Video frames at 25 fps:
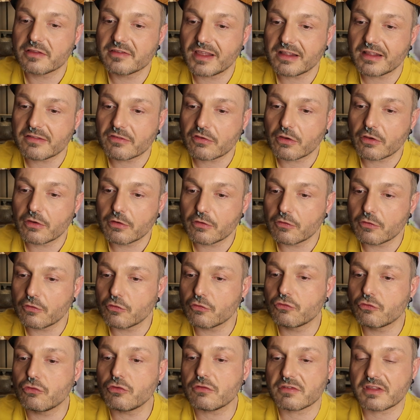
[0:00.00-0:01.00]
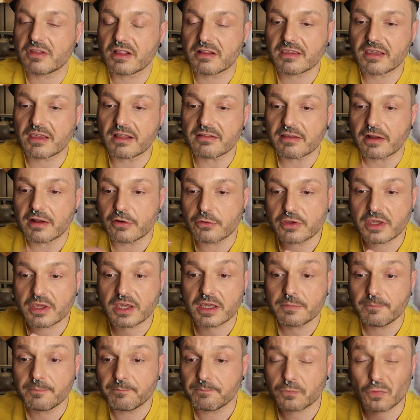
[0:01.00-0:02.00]
d'être d'une d'être
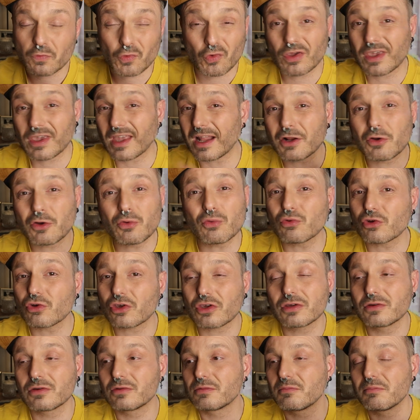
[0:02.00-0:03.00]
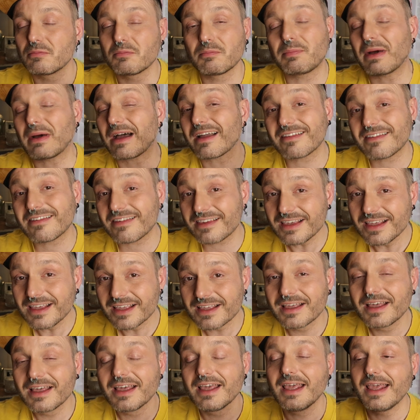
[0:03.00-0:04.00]
catalogué de quelconque
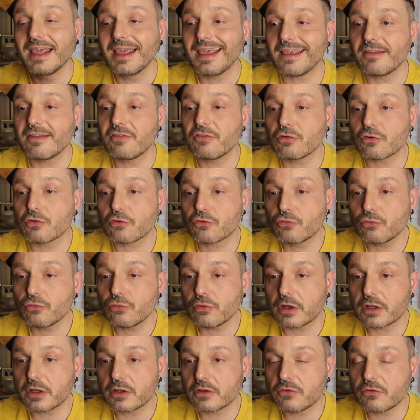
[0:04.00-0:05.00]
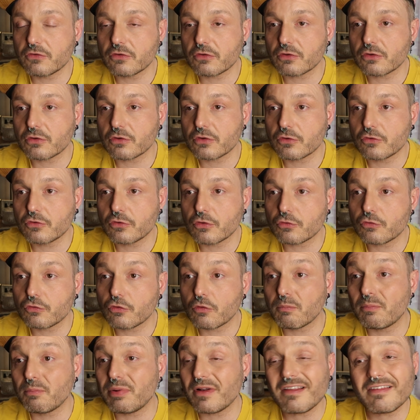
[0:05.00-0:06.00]
parti et surtout euh,
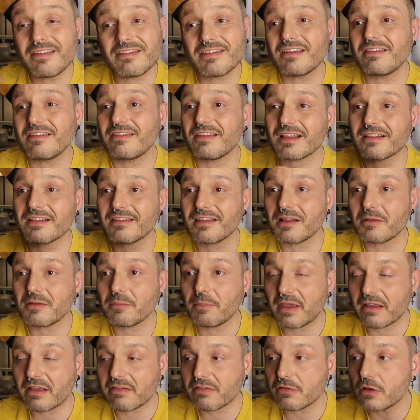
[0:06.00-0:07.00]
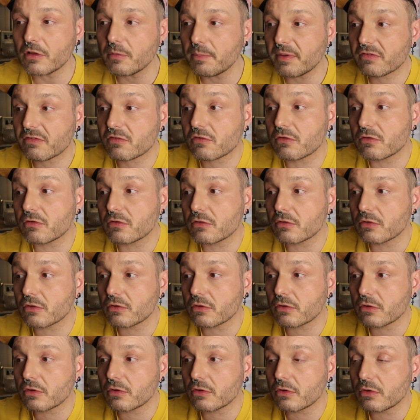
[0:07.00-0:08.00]
de, blesser certaines personnes parce que
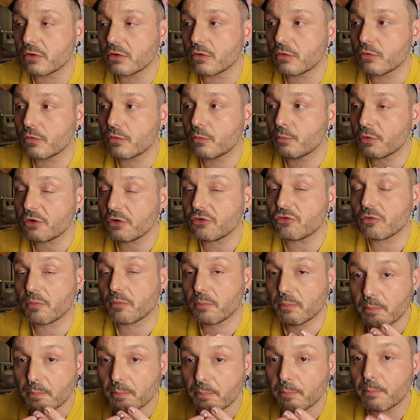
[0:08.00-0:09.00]
euh, moi je